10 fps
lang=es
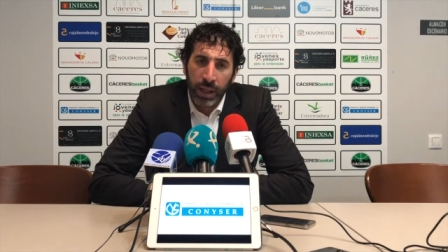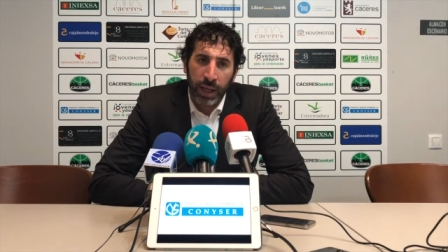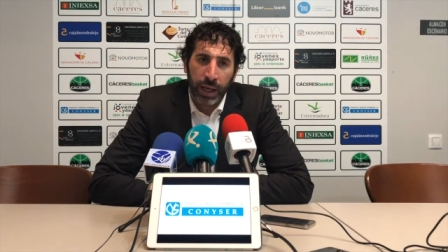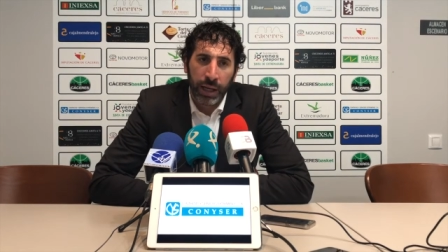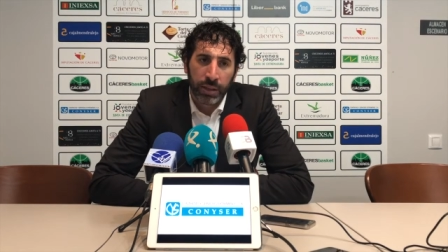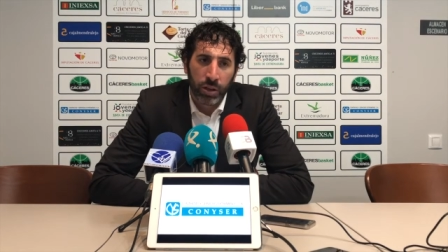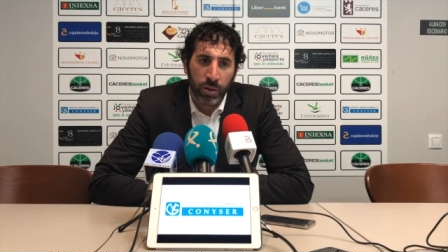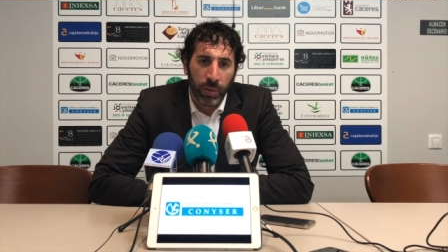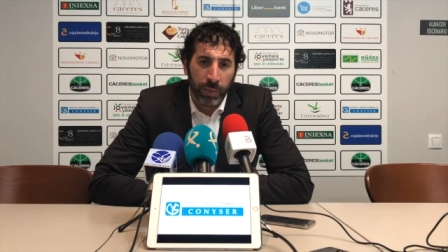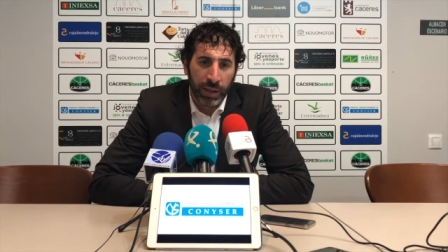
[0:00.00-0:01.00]
en todo
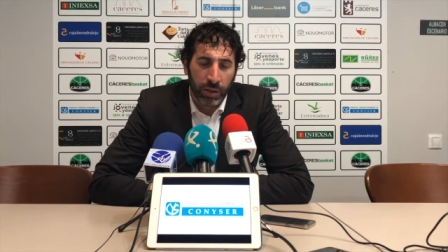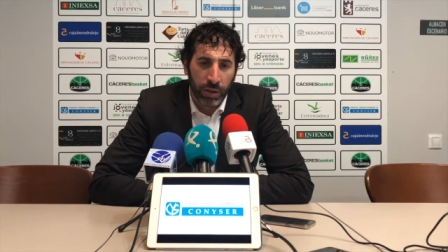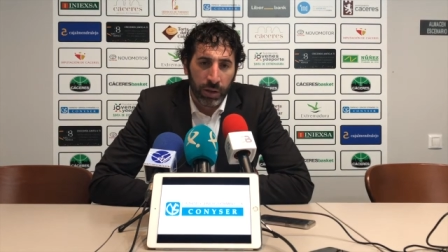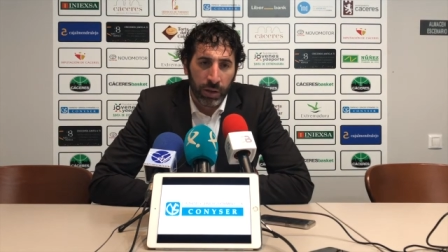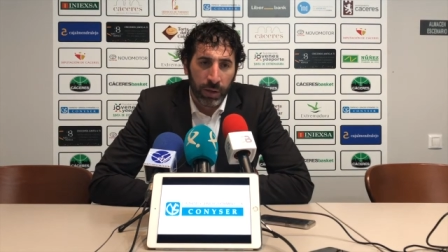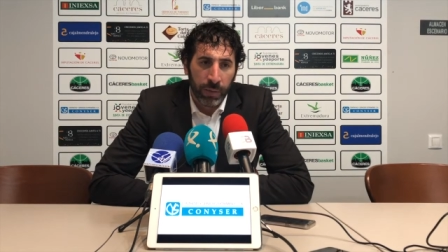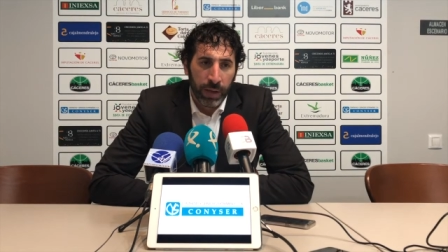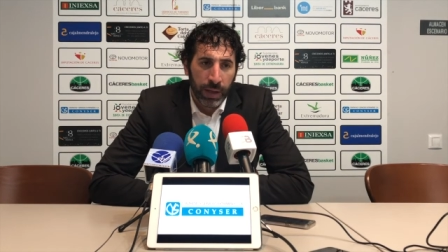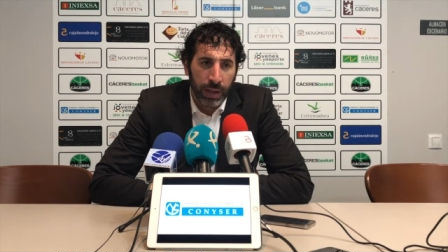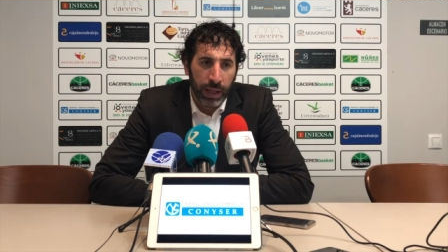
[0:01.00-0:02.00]
momento
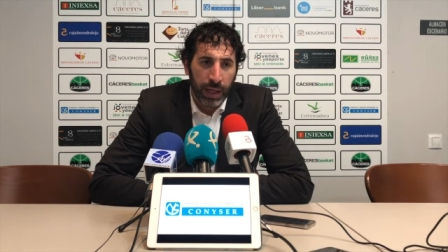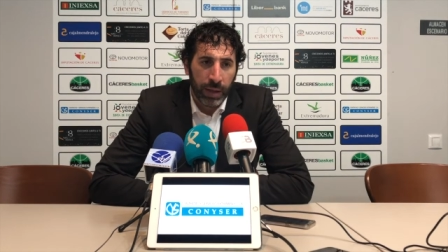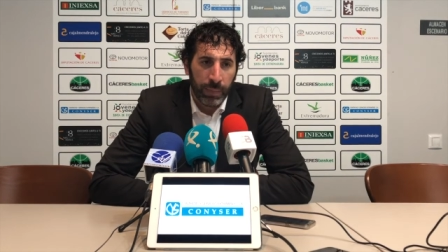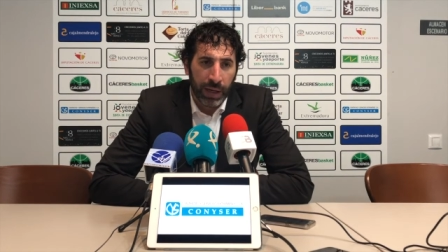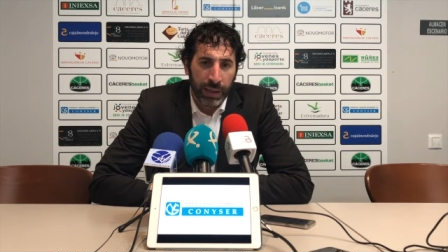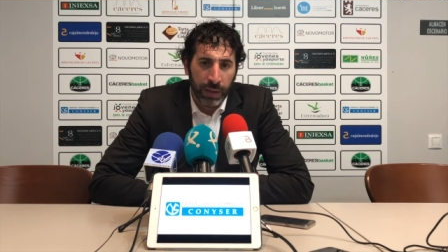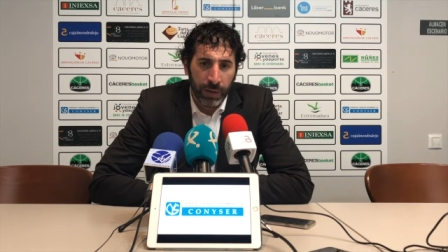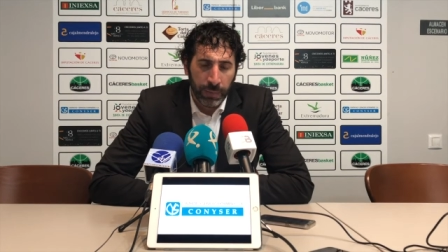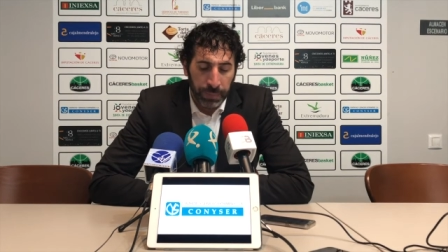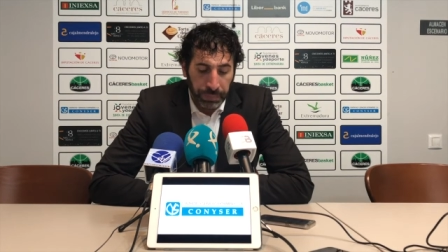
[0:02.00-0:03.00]
el partido.